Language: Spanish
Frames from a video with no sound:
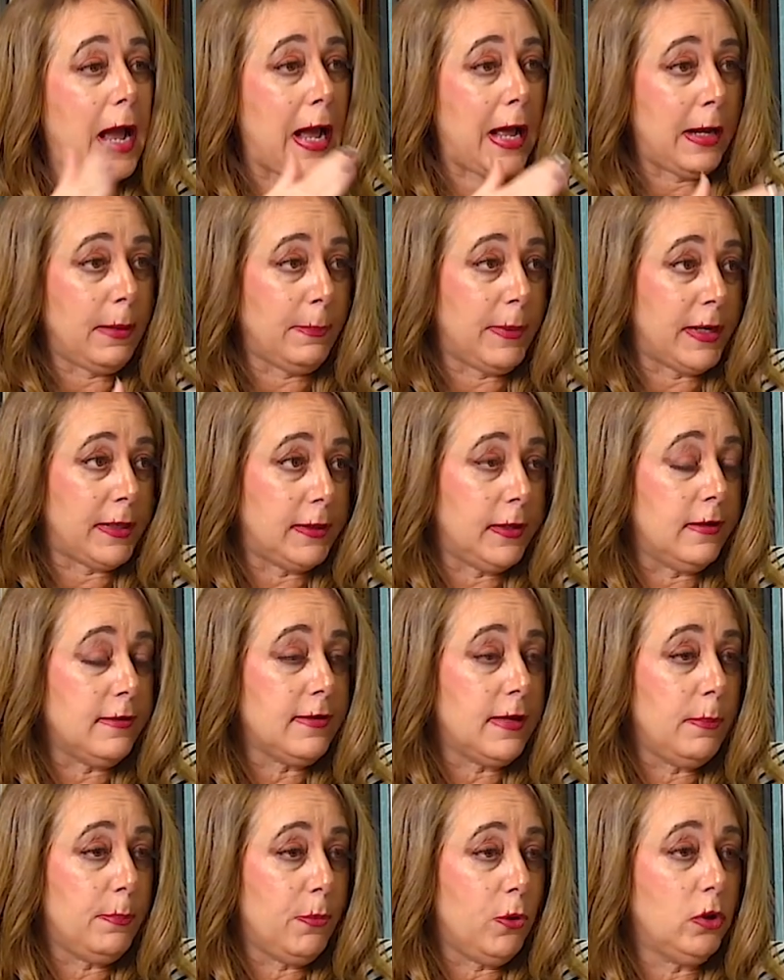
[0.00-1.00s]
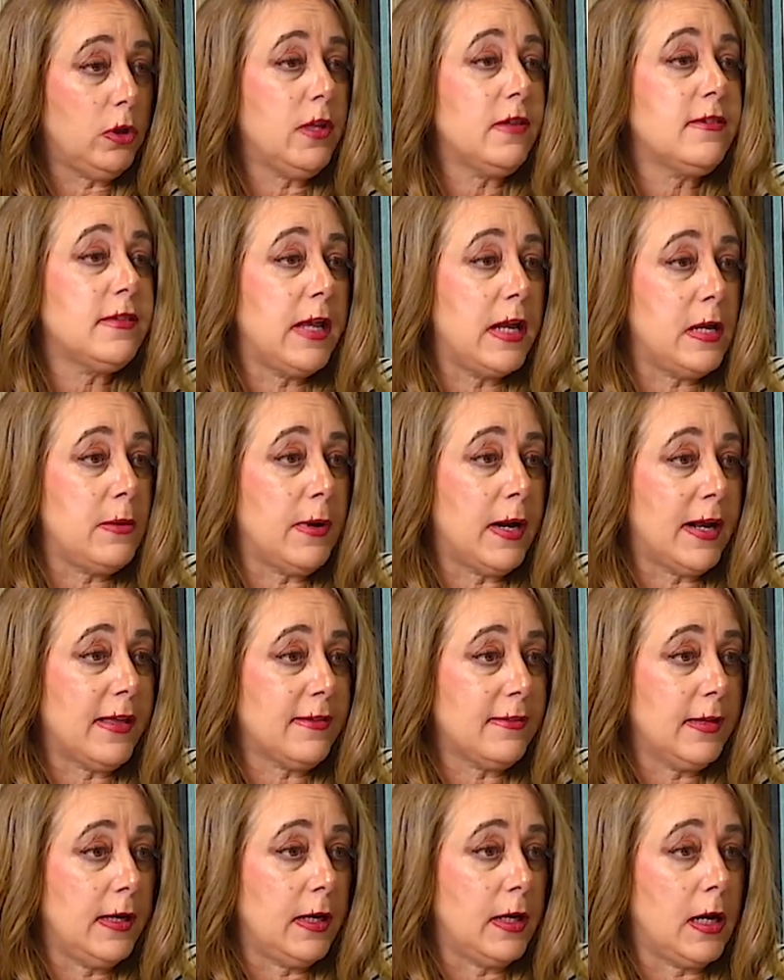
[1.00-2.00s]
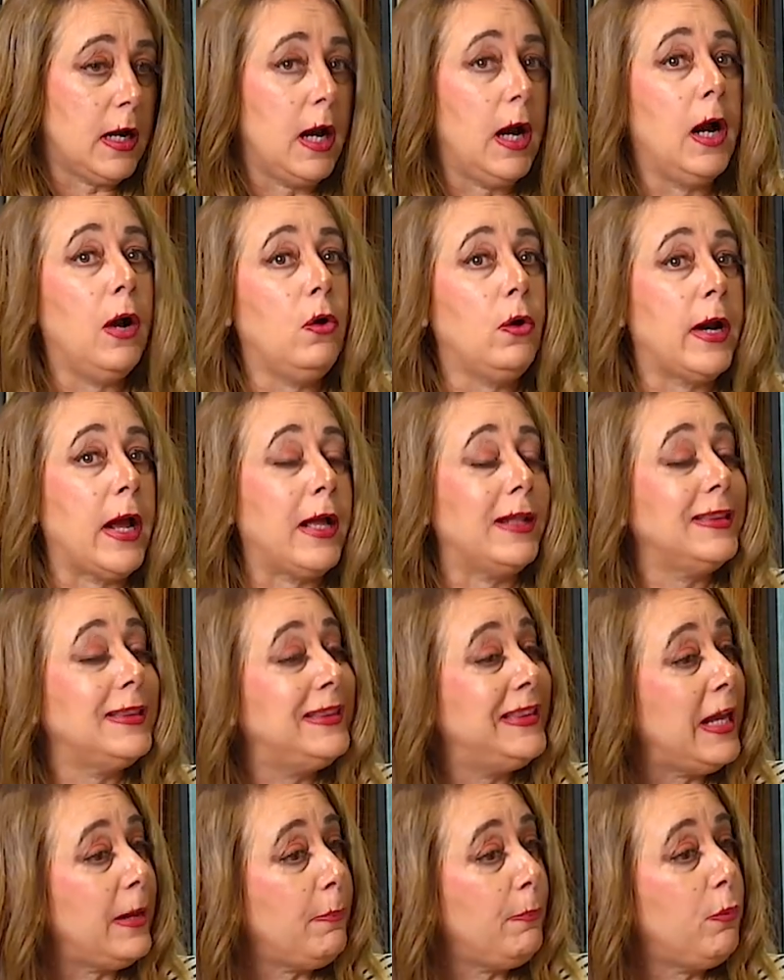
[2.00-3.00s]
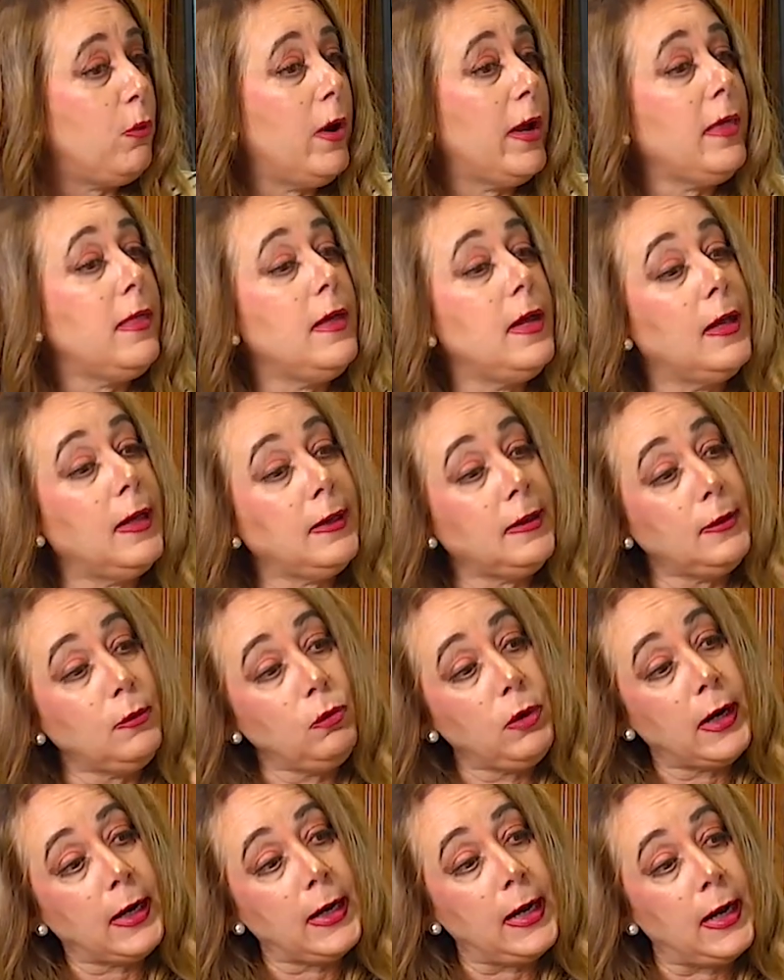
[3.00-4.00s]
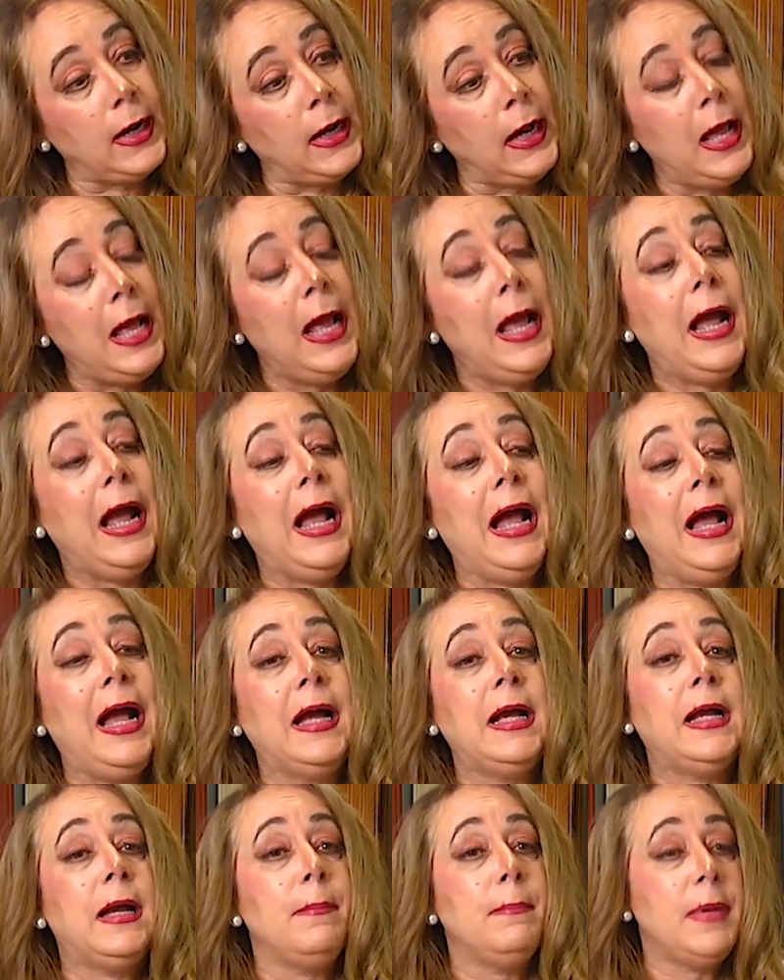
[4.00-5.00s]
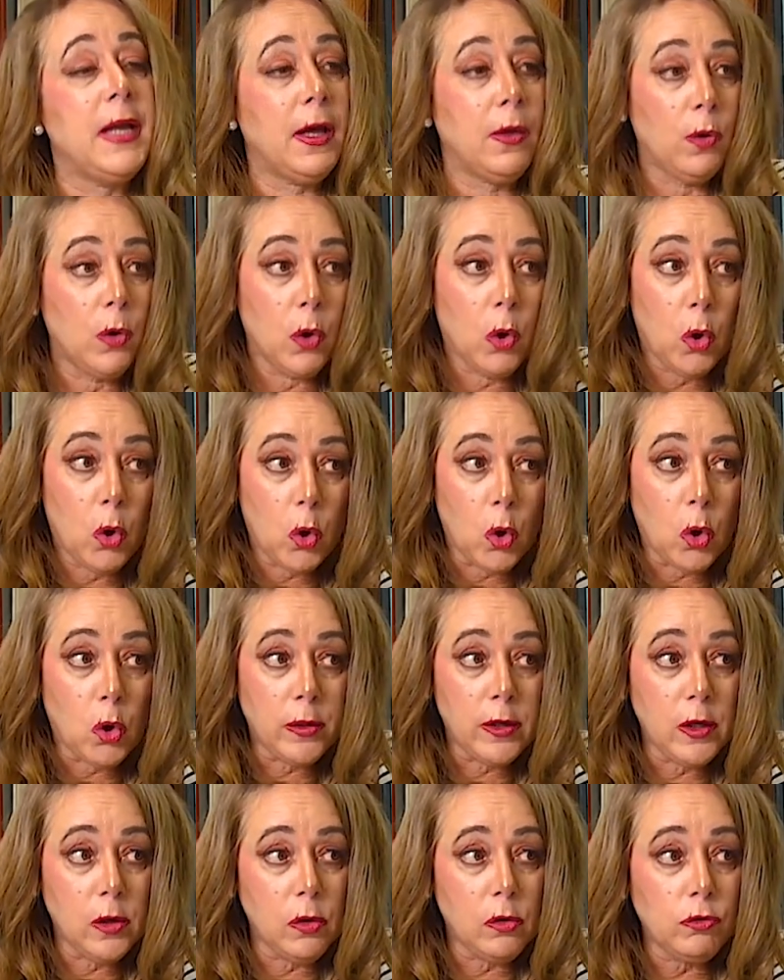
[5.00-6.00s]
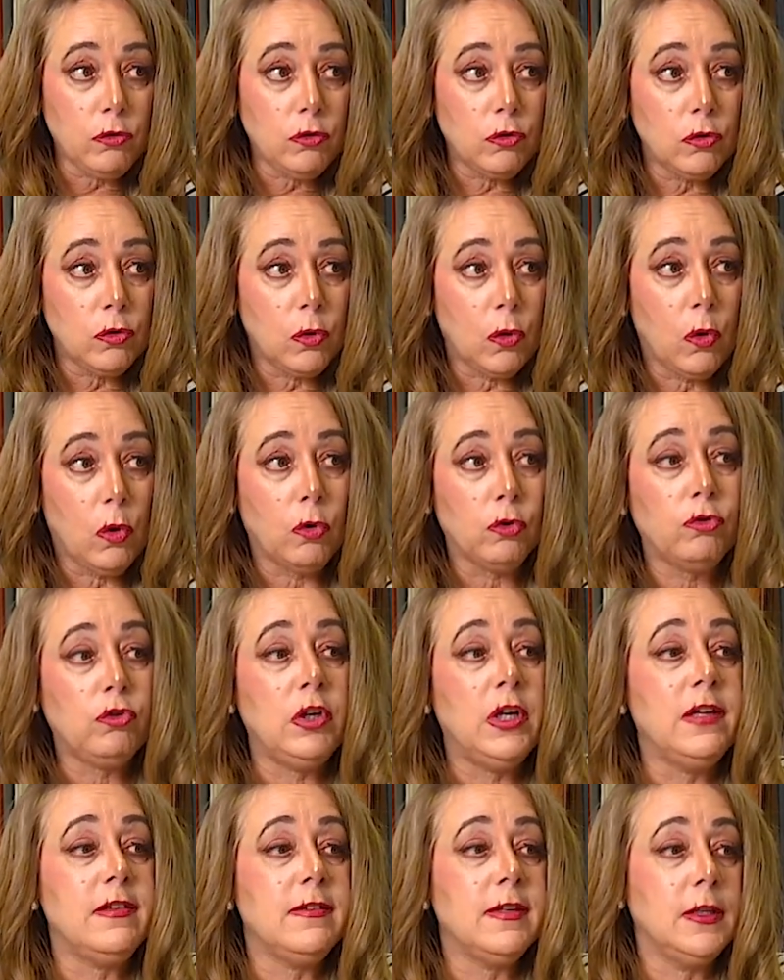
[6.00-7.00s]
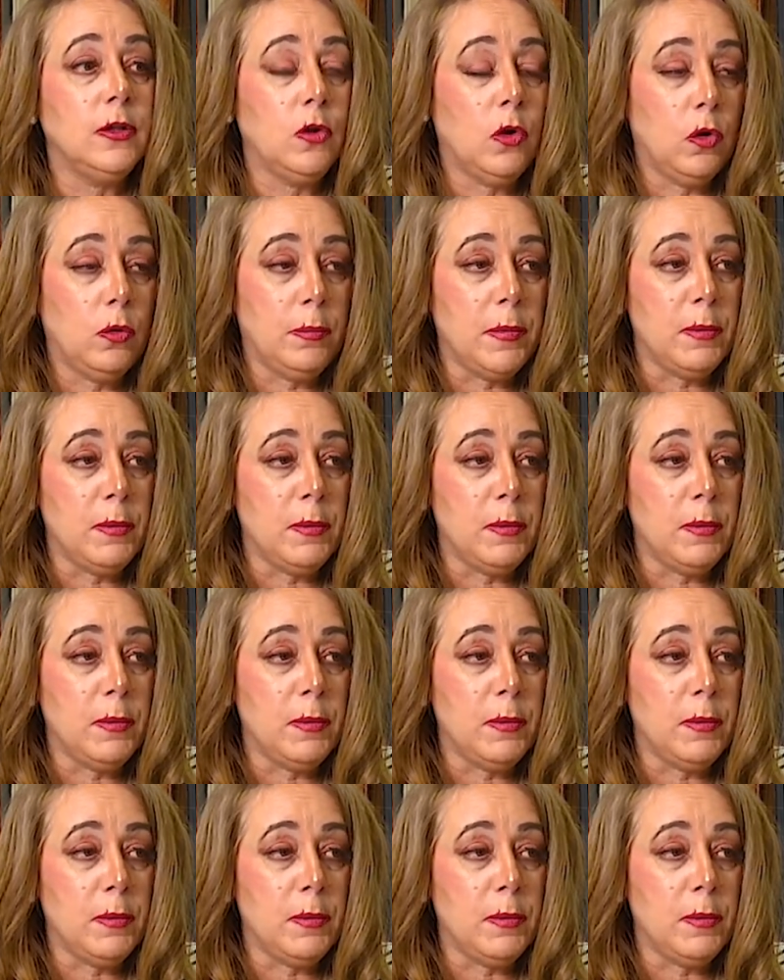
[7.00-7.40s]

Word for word: al partirse el poste se iba la cerca. Ahora, después de este huracán, ¿han cambiado los códigos o siguen siendo los